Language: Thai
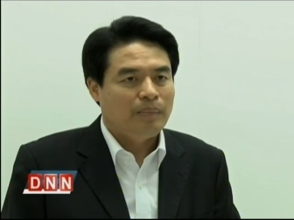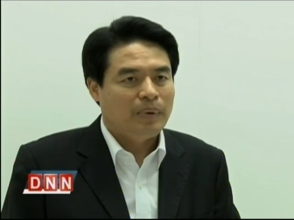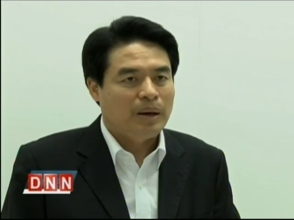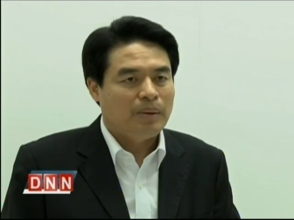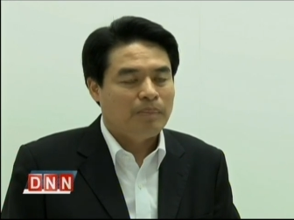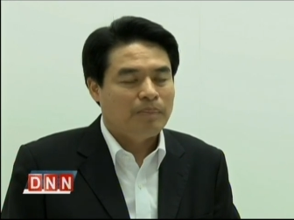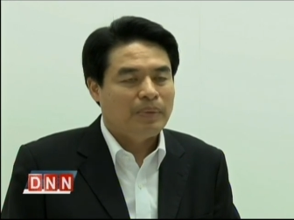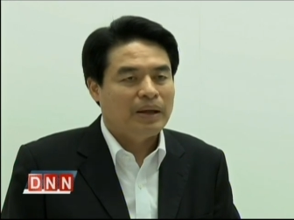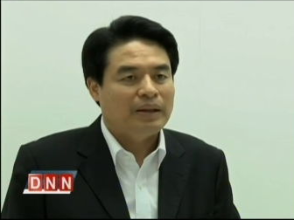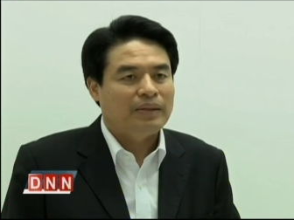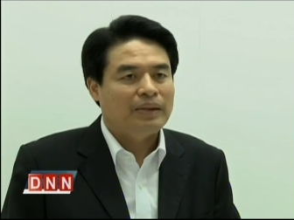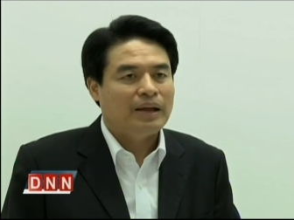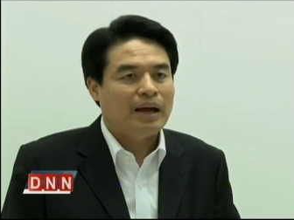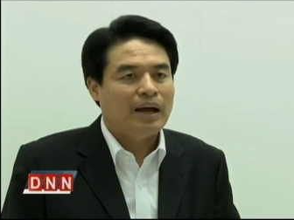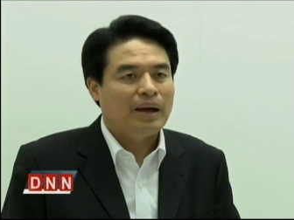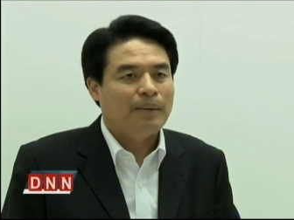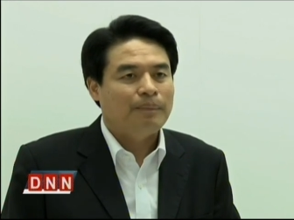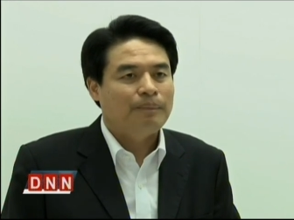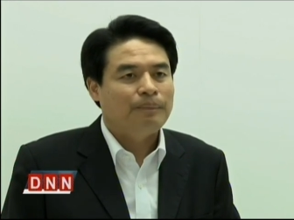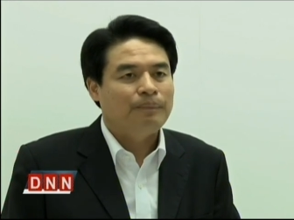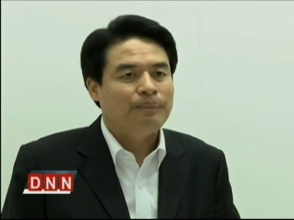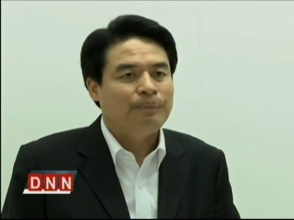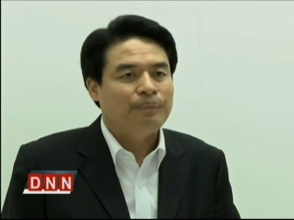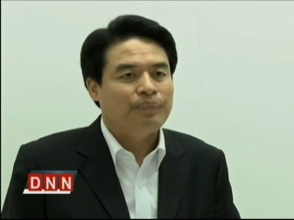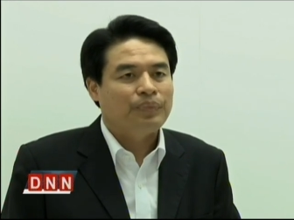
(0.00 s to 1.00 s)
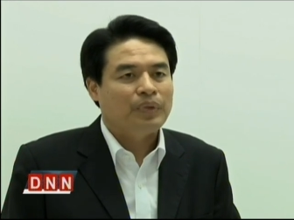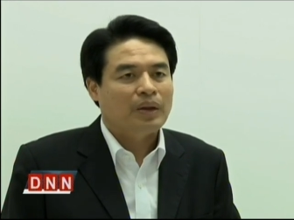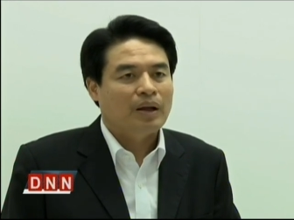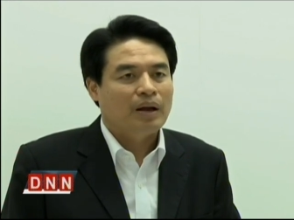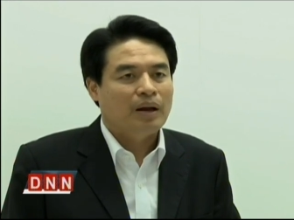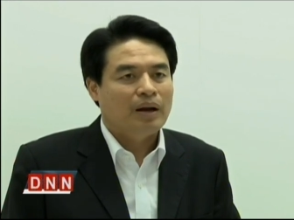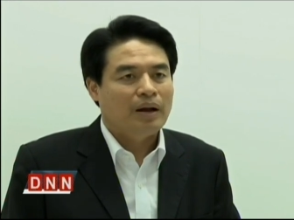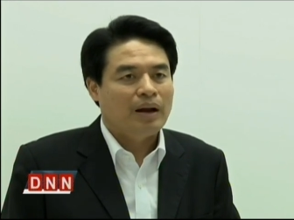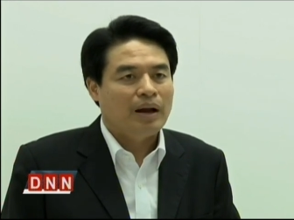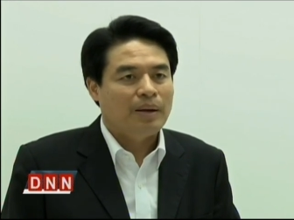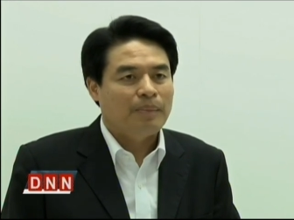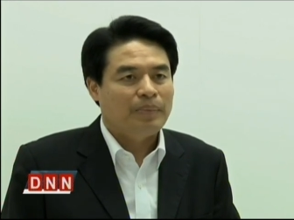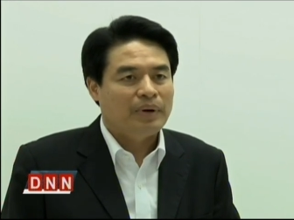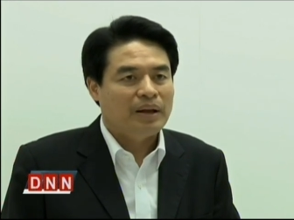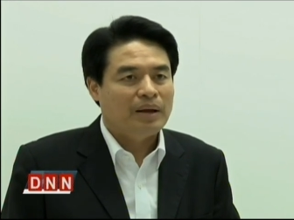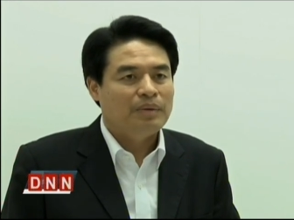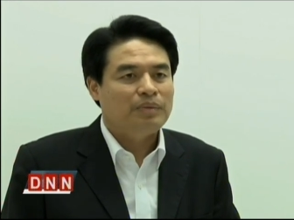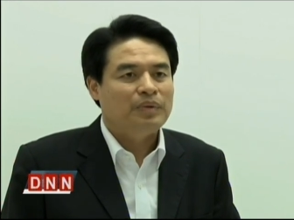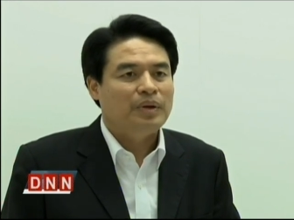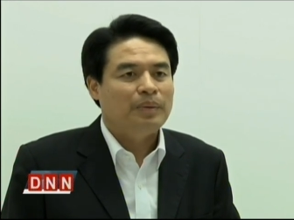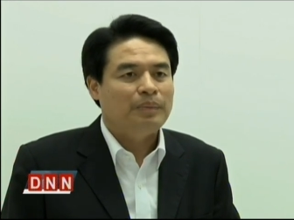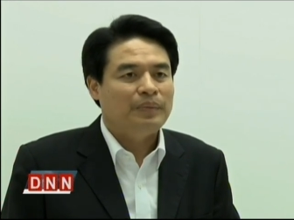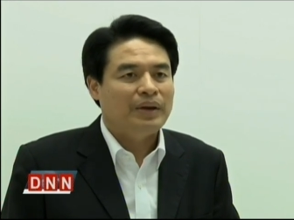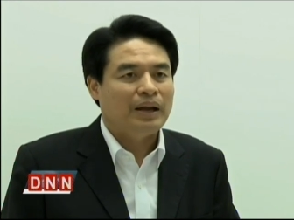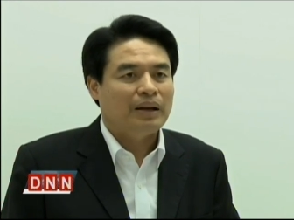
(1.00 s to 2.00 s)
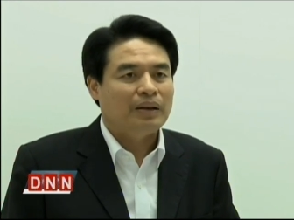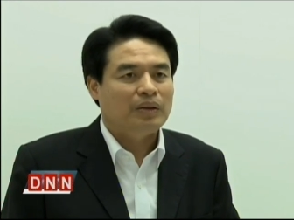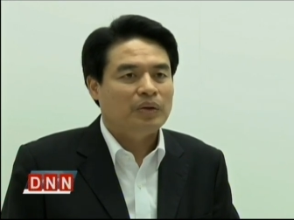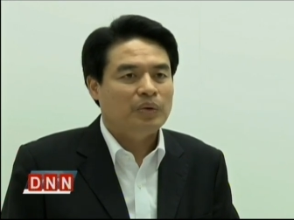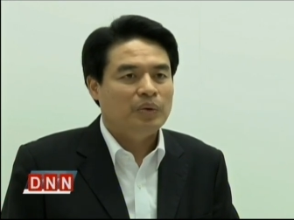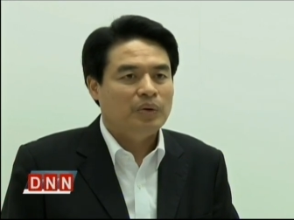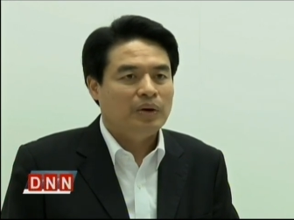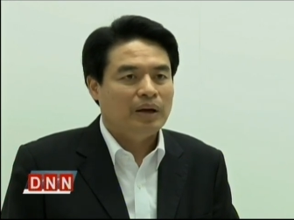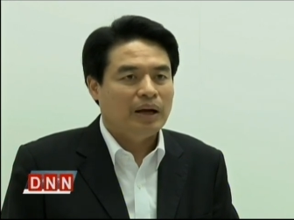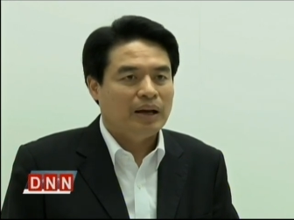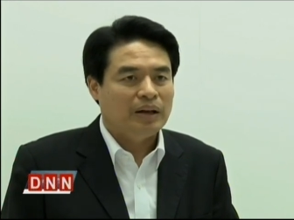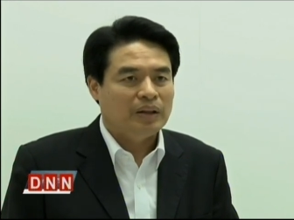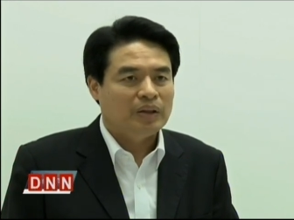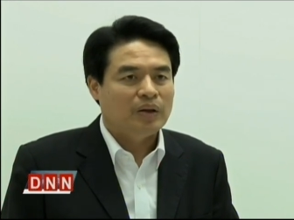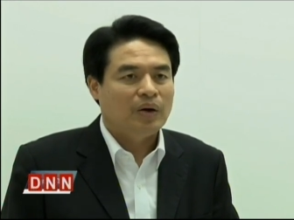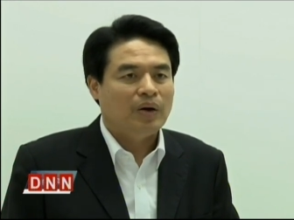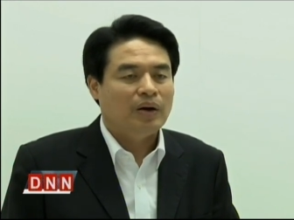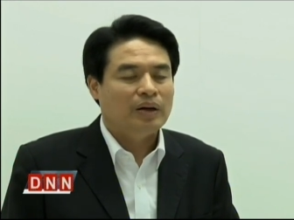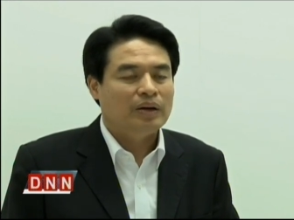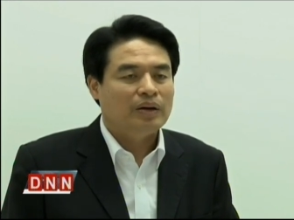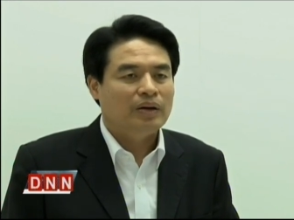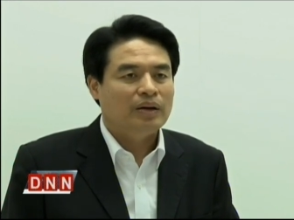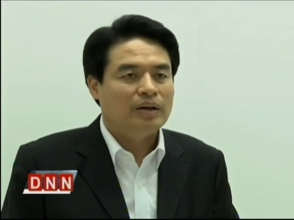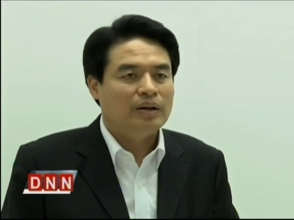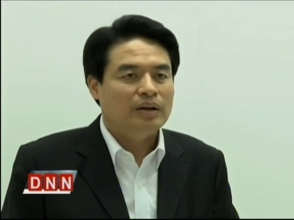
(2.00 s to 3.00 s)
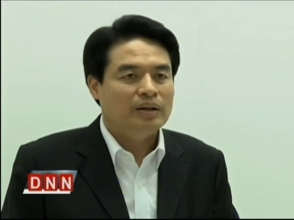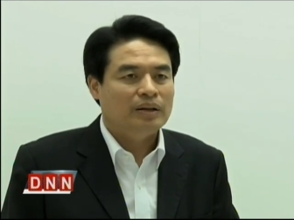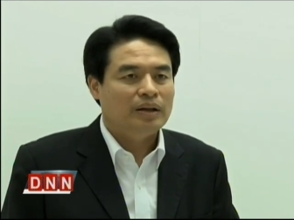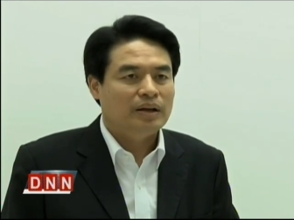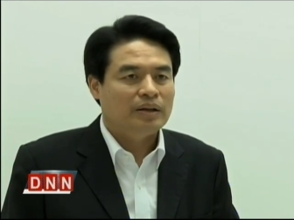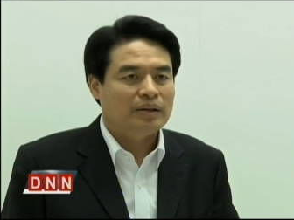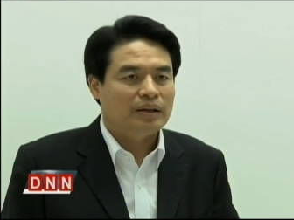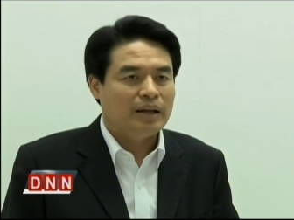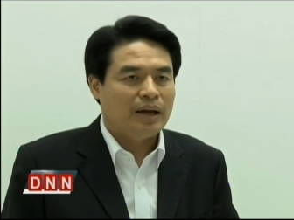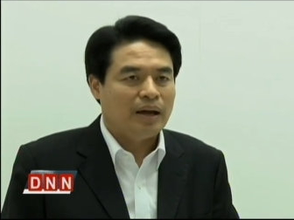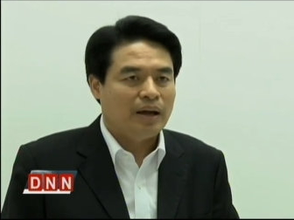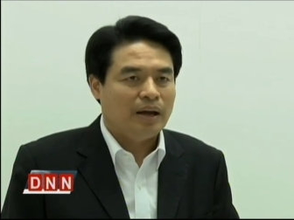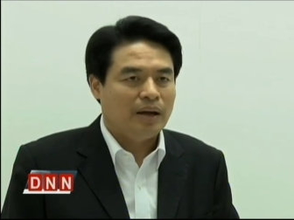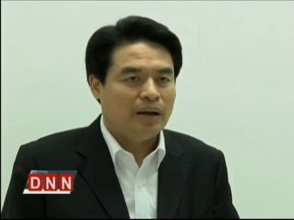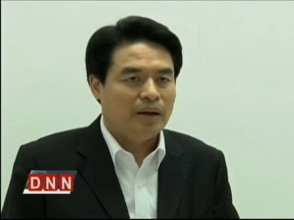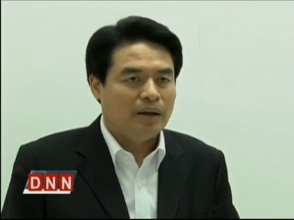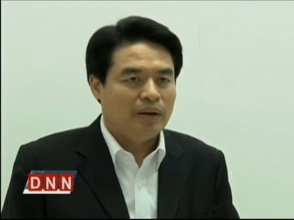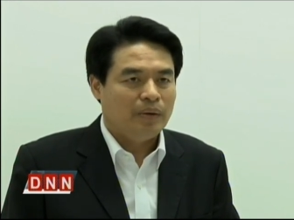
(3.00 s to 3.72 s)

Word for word: เป็นไปตามร่างพระราชบัญญัติทุกขั้นตอนก็คือตั้งแต่